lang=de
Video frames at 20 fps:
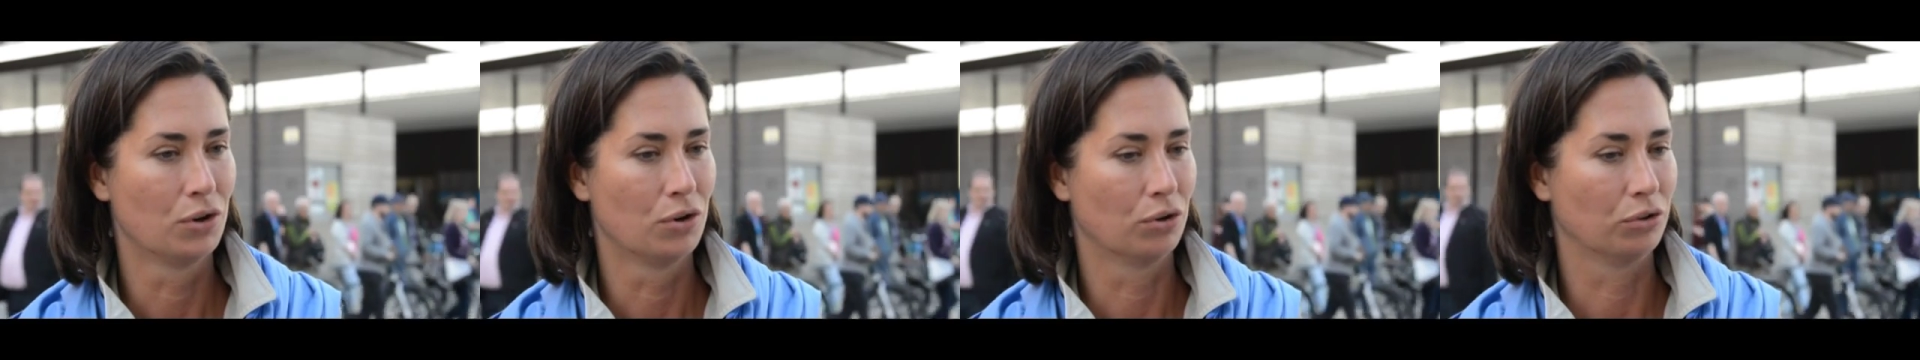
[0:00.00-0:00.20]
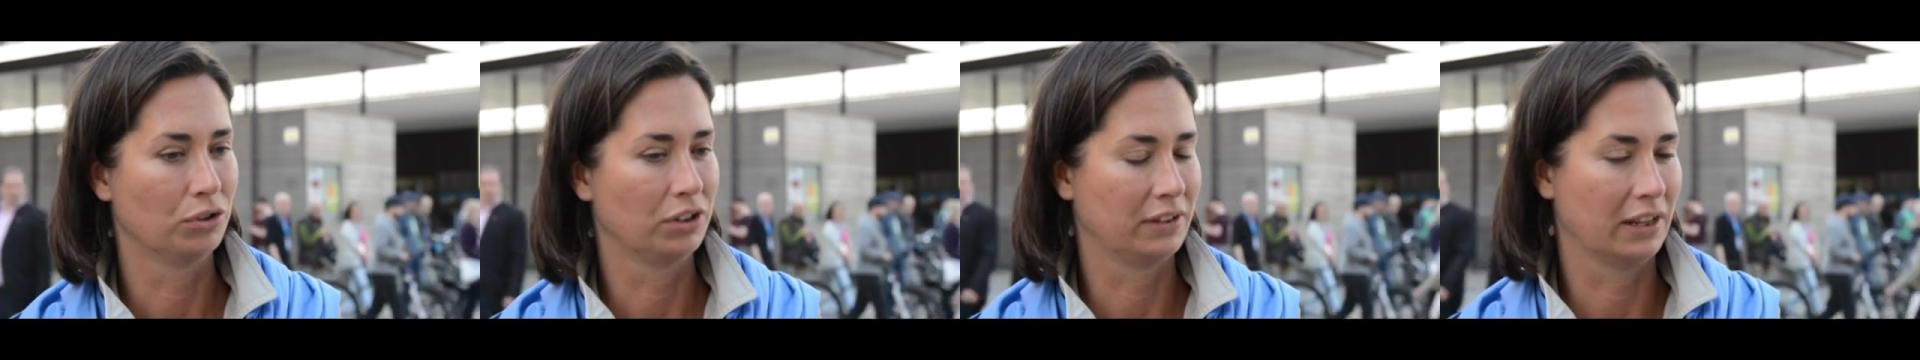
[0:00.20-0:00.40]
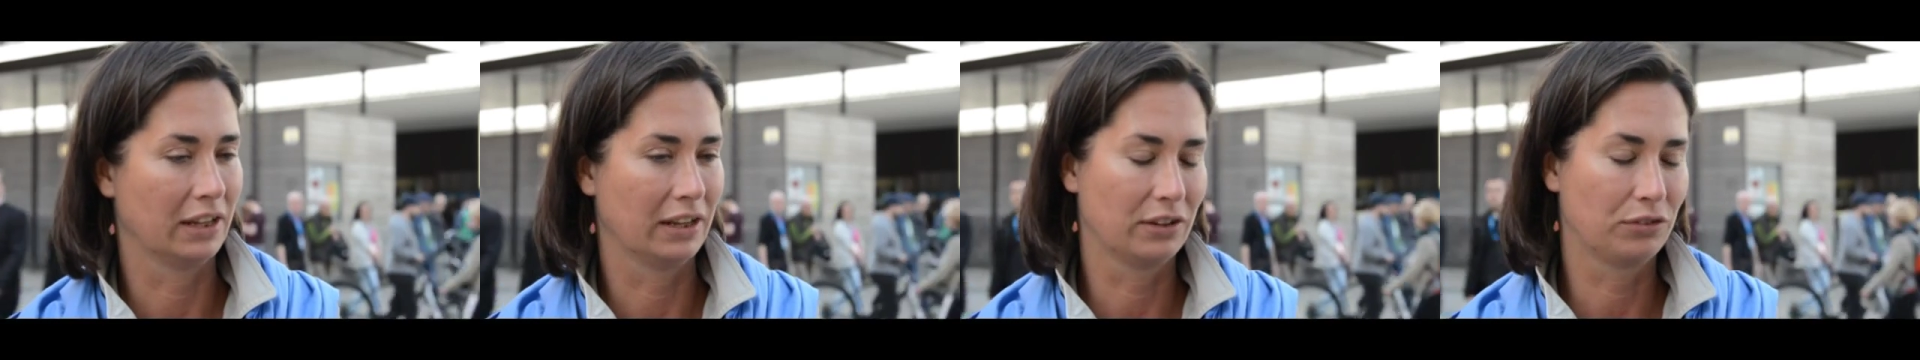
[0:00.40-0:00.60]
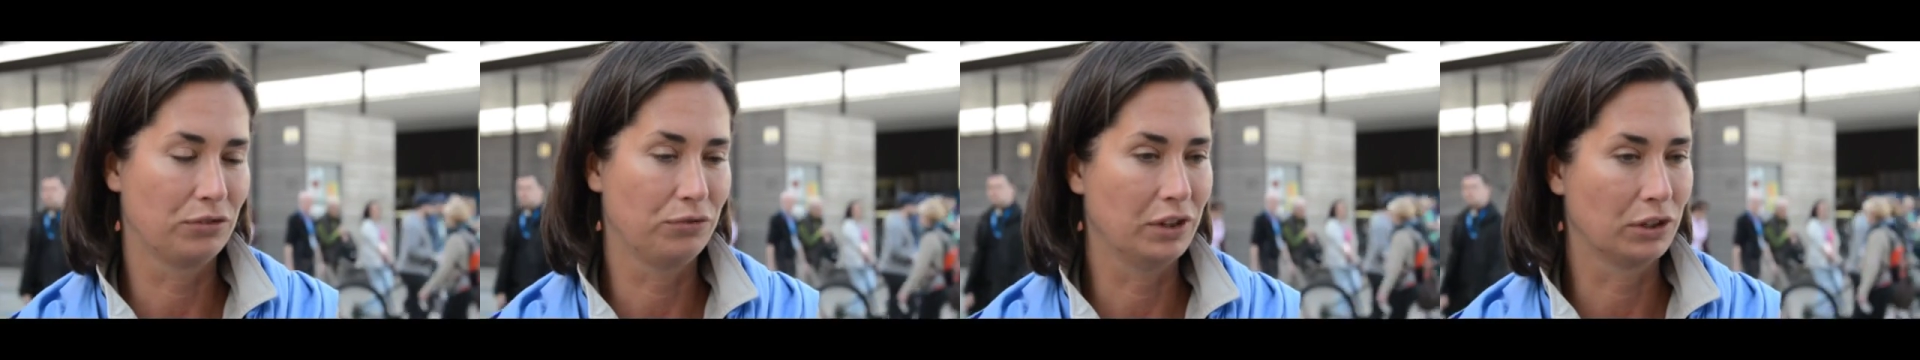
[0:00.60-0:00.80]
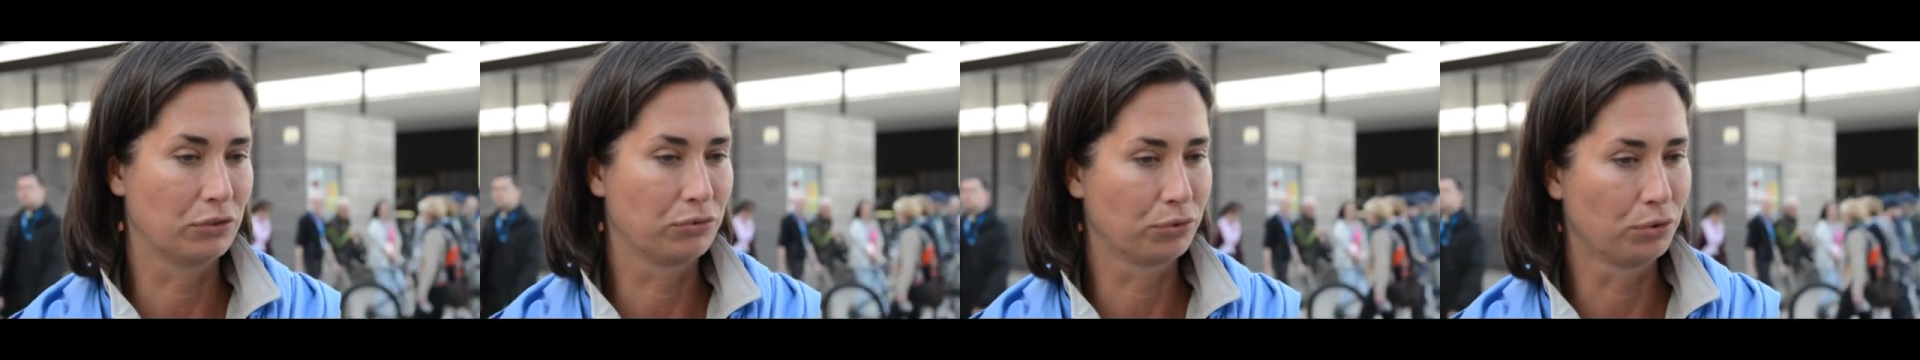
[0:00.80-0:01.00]
und ich denke, es
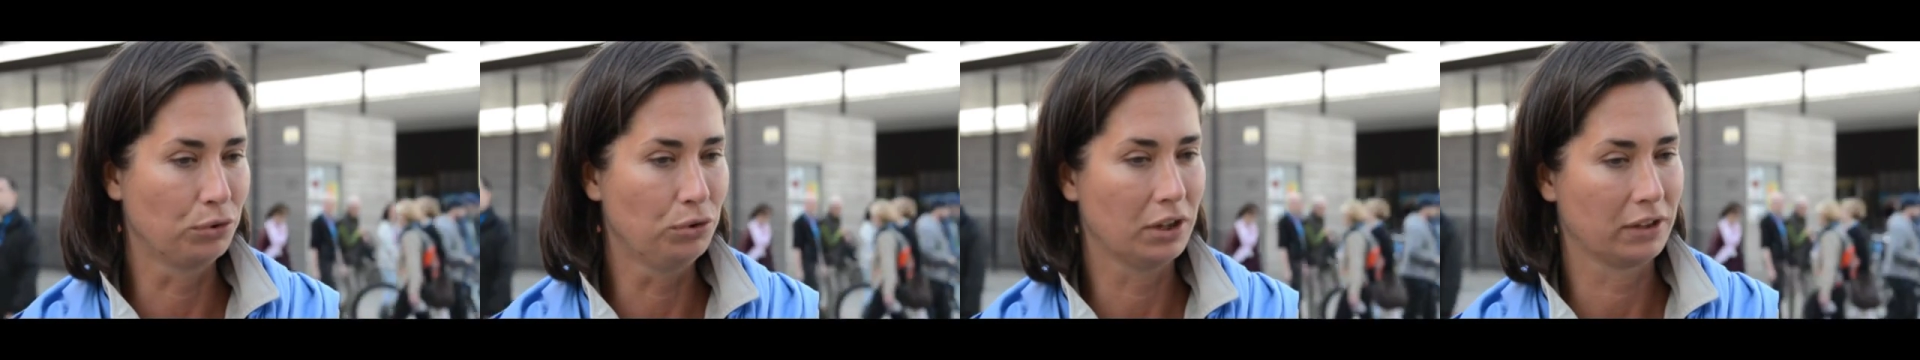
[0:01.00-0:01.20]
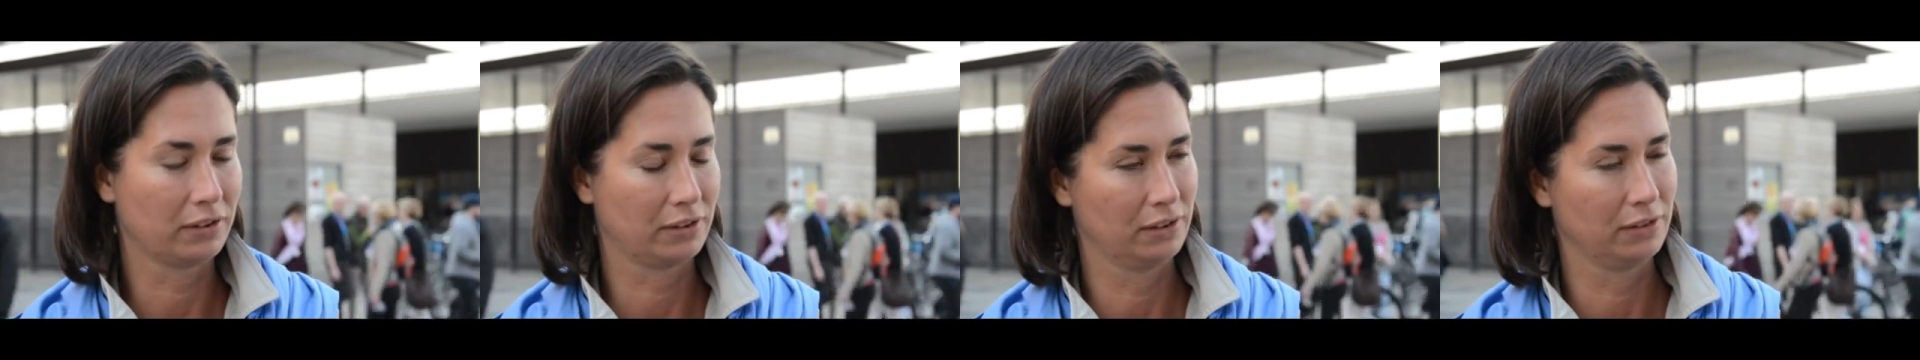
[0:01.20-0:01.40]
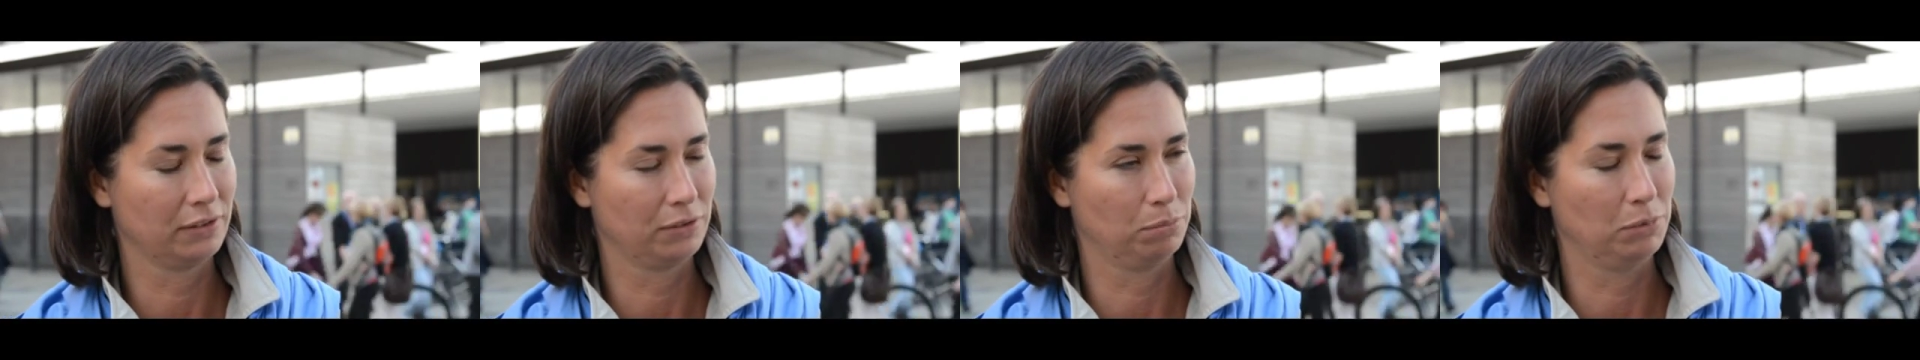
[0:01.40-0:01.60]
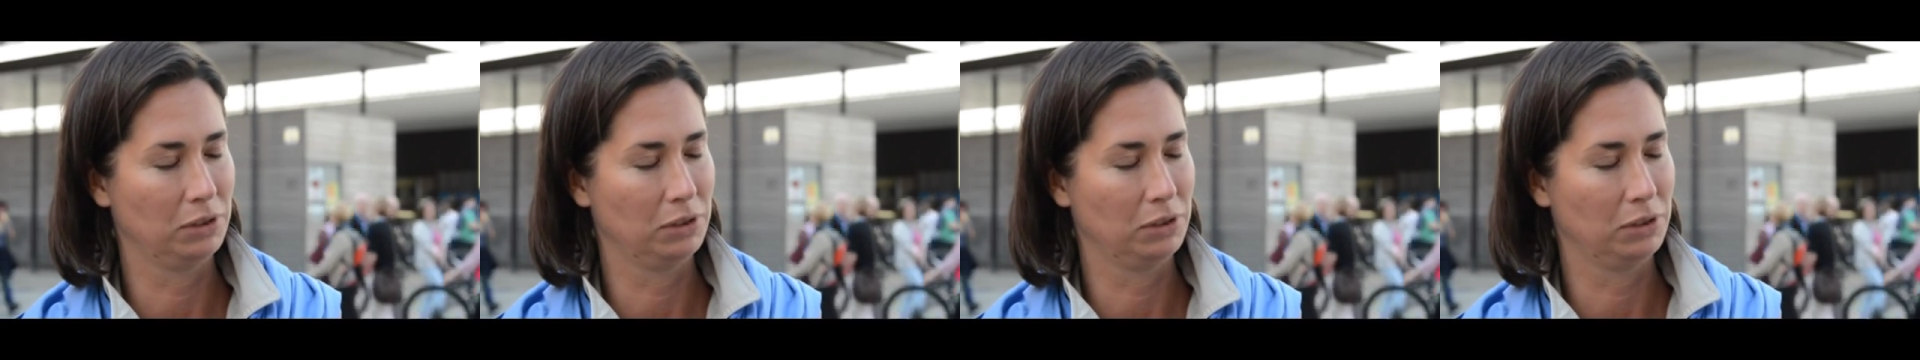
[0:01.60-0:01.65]
wird frühestens